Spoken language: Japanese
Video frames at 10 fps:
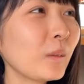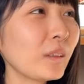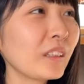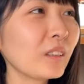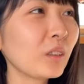
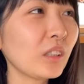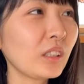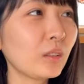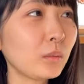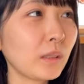困った
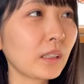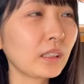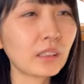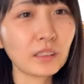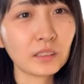時の味
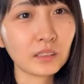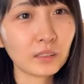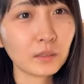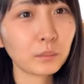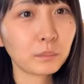方です